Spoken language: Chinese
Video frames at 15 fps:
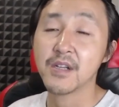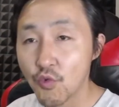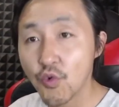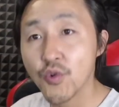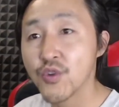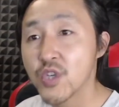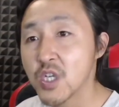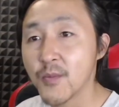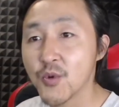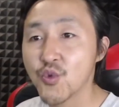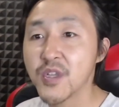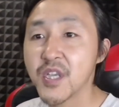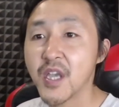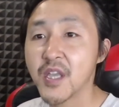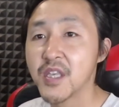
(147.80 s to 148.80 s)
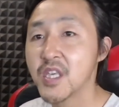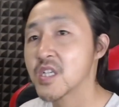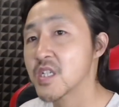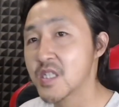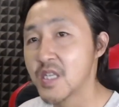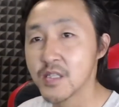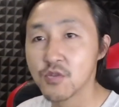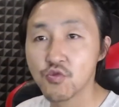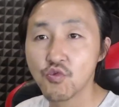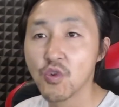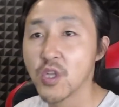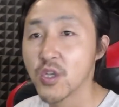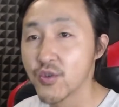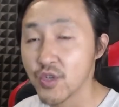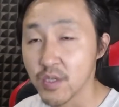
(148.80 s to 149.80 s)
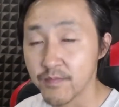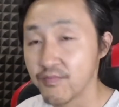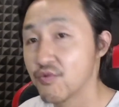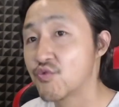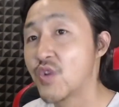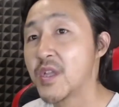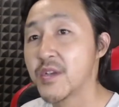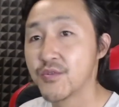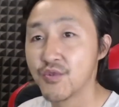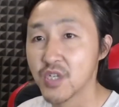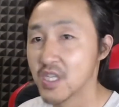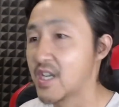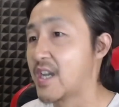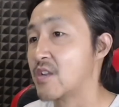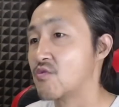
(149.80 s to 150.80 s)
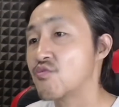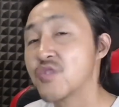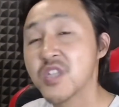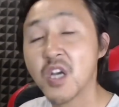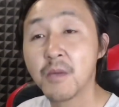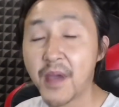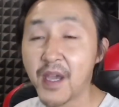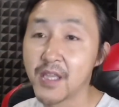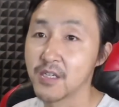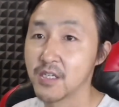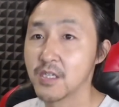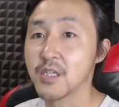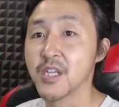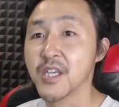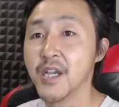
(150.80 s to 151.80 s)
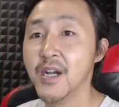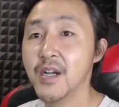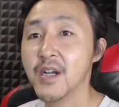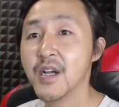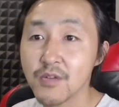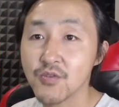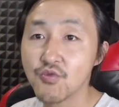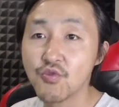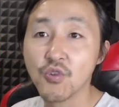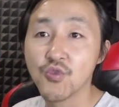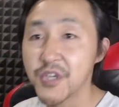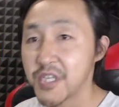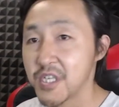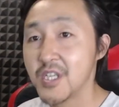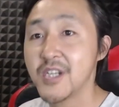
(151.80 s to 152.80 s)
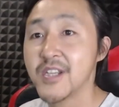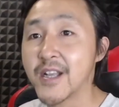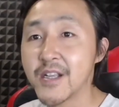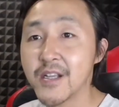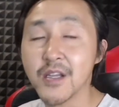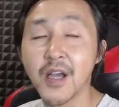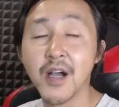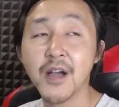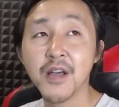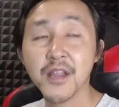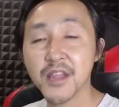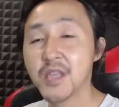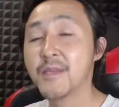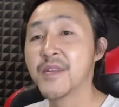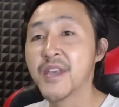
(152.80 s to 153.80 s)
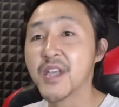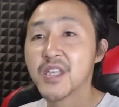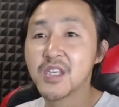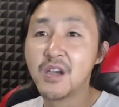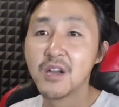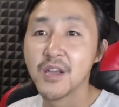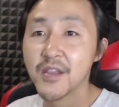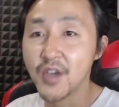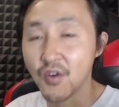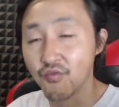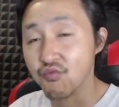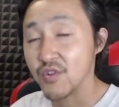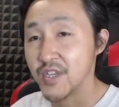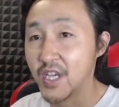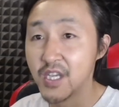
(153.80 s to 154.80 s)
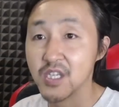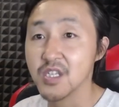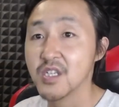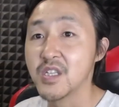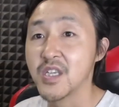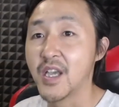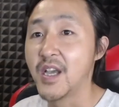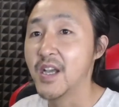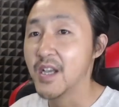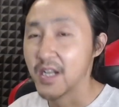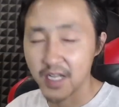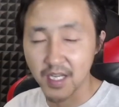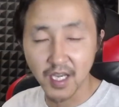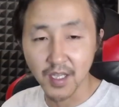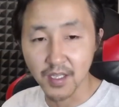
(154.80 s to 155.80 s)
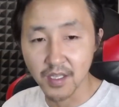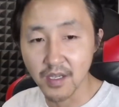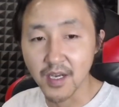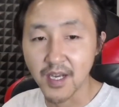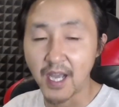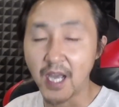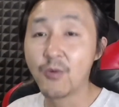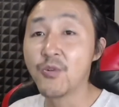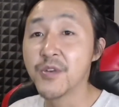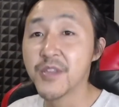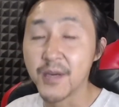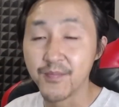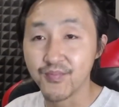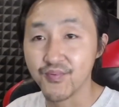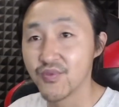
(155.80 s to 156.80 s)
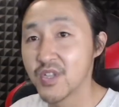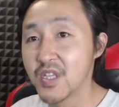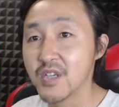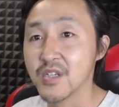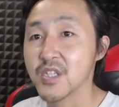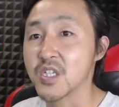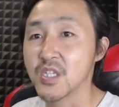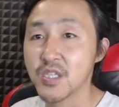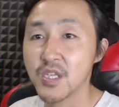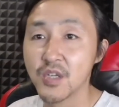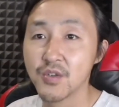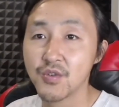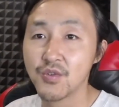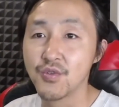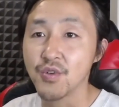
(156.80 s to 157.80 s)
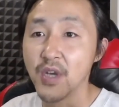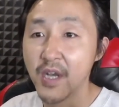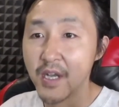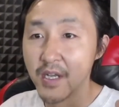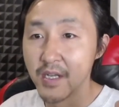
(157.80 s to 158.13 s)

过去这么多年一直在做的就是不断的去铲除江派的势力。如果说习连任了，那么在将来的五年、十年，肯定还会在不定时的去